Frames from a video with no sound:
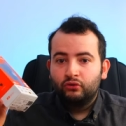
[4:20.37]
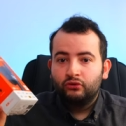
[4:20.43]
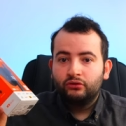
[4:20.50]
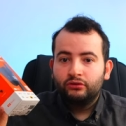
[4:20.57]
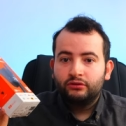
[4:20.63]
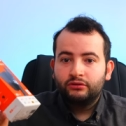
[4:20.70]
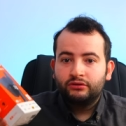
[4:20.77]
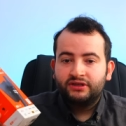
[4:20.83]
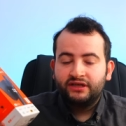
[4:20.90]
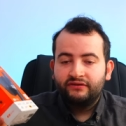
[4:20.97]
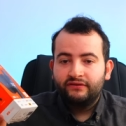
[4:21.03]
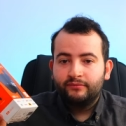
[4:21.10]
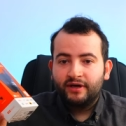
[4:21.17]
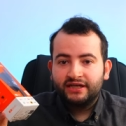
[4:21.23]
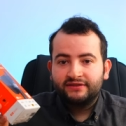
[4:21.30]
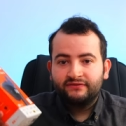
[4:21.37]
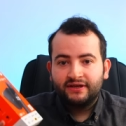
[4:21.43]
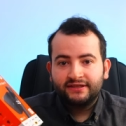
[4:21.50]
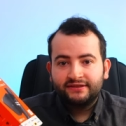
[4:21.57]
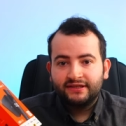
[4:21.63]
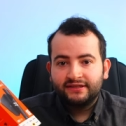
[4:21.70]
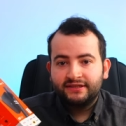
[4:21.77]
bu e, TV Box
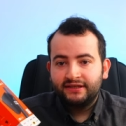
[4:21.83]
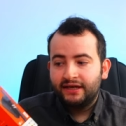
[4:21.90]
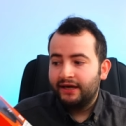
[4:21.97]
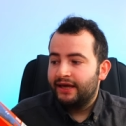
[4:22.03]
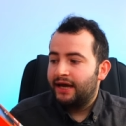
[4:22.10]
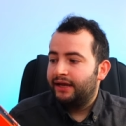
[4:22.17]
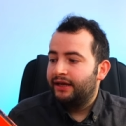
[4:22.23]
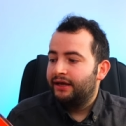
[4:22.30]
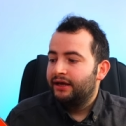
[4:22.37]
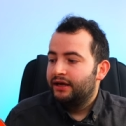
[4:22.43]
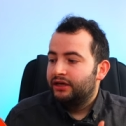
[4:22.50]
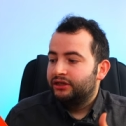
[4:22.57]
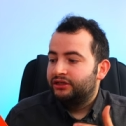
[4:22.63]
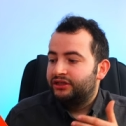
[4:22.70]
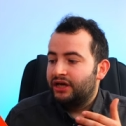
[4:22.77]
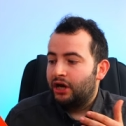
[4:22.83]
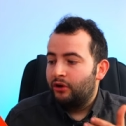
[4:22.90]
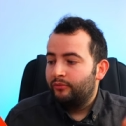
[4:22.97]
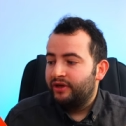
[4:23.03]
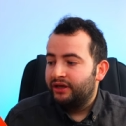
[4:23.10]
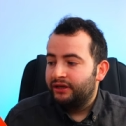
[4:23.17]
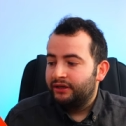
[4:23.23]
vasıtasıyla yani
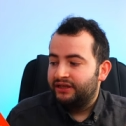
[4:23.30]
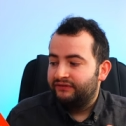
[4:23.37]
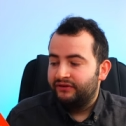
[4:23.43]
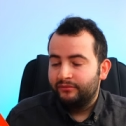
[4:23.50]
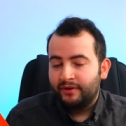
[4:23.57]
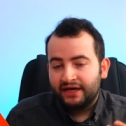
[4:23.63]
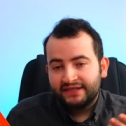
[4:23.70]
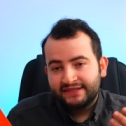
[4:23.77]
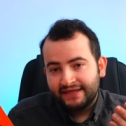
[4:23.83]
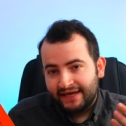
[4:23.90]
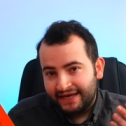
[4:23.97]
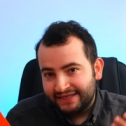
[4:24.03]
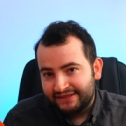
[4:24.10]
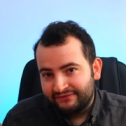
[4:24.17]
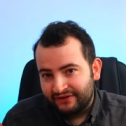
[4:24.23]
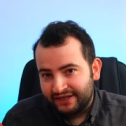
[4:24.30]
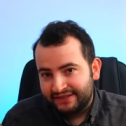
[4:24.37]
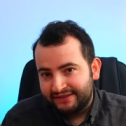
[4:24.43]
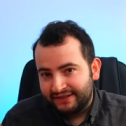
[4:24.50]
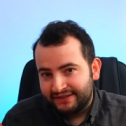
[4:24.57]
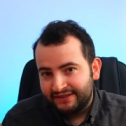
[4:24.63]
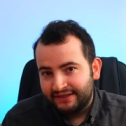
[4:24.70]
Xiaomi TV Box S
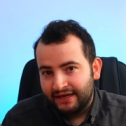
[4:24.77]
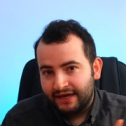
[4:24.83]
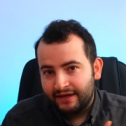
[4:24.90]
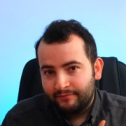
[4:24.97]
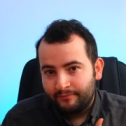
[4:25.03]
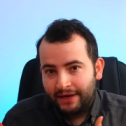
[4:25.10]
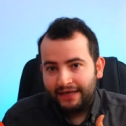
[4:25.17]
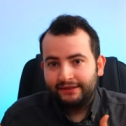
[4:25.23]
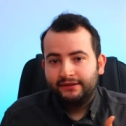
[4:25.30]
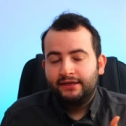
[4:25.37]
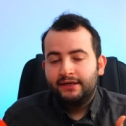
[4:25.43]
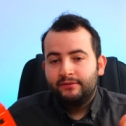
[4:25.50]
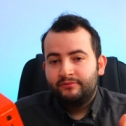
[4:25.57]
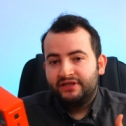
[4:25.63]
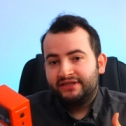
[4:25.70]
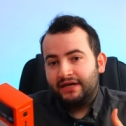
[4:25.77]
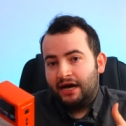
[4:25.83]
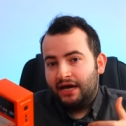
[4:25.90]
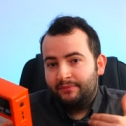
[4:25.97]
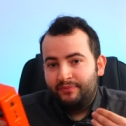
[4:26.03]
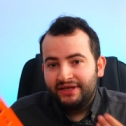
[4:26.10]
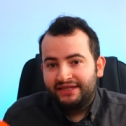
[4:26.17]
vasıtasıyla ben bir
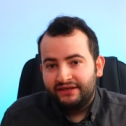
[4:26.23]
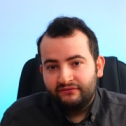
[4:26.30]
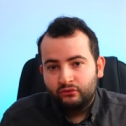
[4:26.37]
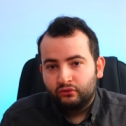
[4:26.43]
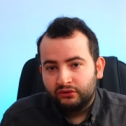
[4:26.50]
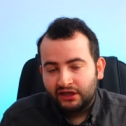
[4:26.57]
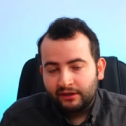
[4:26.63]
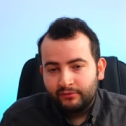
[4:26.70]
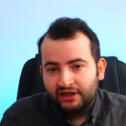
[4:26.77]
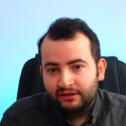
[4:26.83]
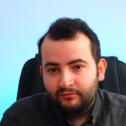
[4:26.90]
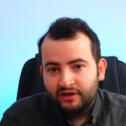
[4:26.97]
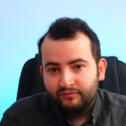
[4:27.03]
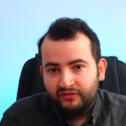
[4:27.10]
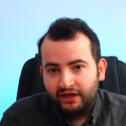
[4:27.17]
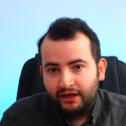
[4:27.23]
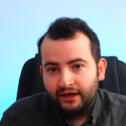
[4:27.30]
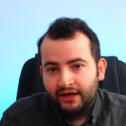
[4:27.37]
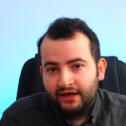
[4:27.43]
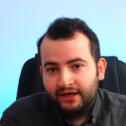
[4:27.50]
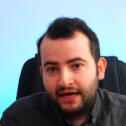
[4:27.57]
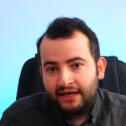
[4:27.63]
IPTV kullanabilir miyim
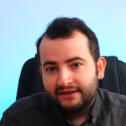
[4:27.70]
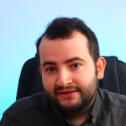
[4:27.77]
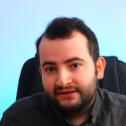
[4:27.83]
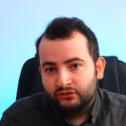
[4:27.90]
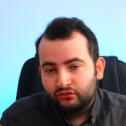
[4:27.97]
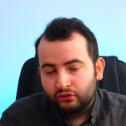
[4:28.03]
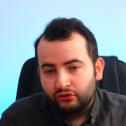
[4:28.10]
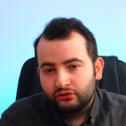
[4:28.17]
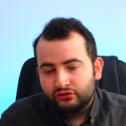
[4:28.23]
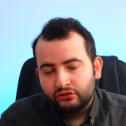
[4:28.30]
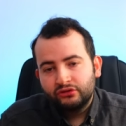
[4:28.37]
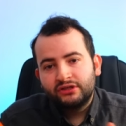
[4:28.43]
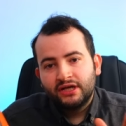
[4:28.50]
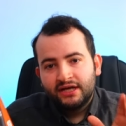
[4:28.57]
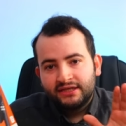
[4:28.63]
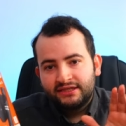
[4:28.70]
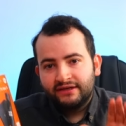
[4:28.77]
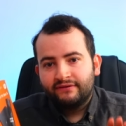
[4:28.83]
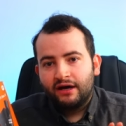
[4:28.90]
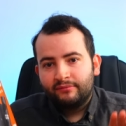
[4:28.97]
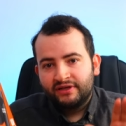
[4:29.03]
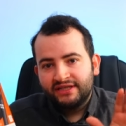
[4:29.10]
diye kendinize soruyorsunuz.
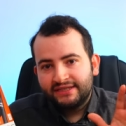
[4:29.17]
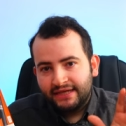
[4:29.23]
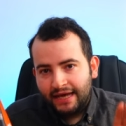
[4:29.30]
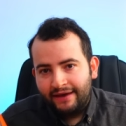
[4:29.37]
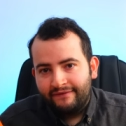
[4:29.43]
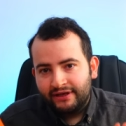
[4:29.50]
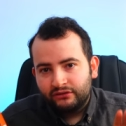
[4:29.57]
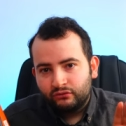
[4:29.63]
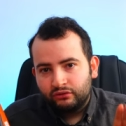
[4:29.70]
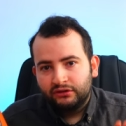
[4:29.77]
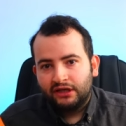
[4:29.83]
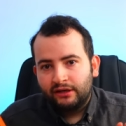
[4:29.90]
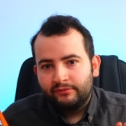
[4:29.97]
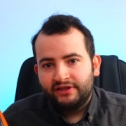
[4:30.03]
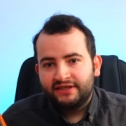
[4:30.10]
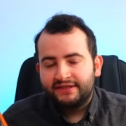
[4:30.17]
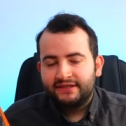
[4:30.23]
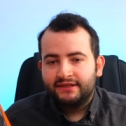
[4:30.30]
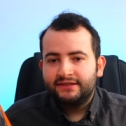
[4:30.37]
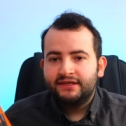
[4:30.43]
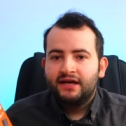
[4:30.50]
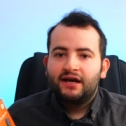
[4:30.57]
Cevabınız evet
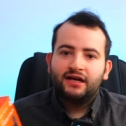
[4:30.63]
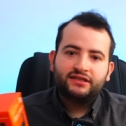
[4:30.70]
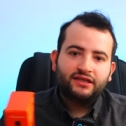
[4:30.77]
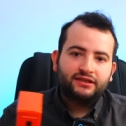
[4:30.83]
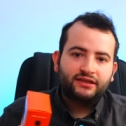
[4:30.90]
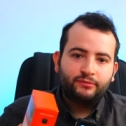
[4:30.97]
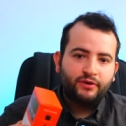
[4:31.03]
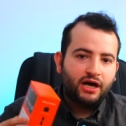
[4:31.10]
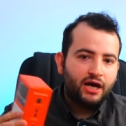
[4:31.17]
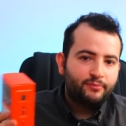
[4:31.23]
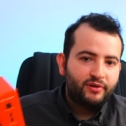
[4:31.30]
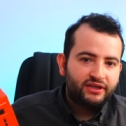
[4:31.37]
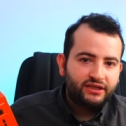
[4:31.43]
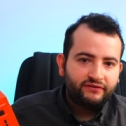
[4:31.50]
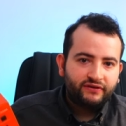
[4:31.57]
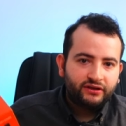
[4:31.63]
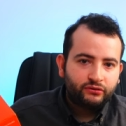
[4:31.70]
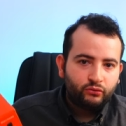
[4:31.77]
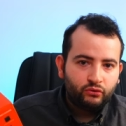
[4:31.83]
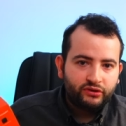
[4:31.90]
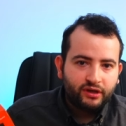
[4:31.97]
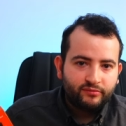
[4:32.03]
kullanabilirsiniz. Ancak tabii
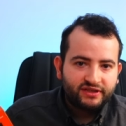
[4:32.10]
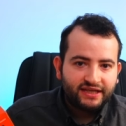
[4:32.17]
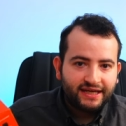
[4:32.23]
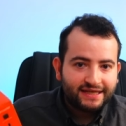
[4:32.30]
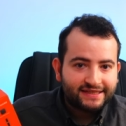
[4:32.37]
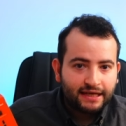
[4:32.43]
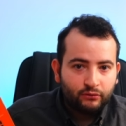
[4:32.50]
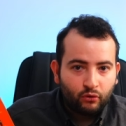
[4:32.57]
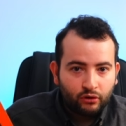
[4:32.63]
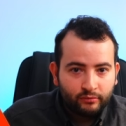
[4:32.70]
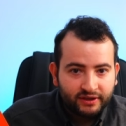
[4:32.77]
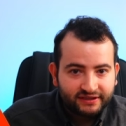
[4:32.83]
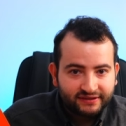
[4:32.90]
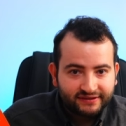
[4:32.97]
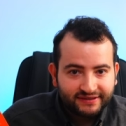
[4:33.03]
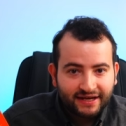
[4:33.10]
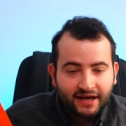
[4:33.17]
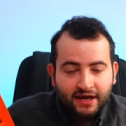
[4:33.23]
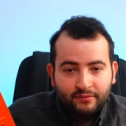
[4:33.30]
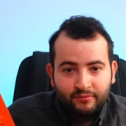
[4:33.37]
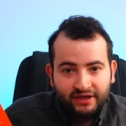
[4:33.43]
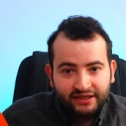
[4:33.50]
IPTV'nin ülkemizde yasal olmadığını da
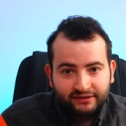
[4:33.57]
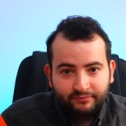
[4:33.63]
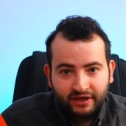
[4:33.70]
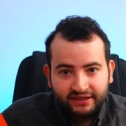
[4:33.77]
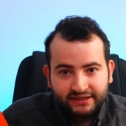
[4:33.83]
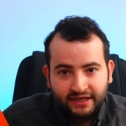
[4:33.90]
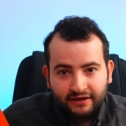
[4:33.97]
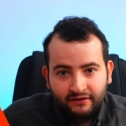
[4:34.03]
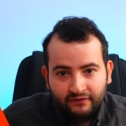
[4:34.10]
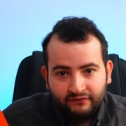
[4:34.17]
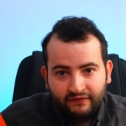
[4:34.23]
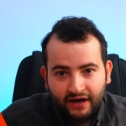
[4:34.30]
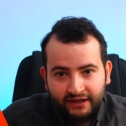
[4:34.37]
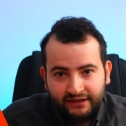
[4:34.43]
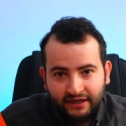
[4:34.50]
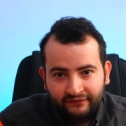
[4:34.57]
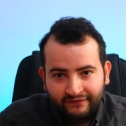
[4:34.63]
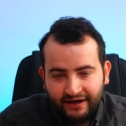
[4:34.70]
belirtmekte fayda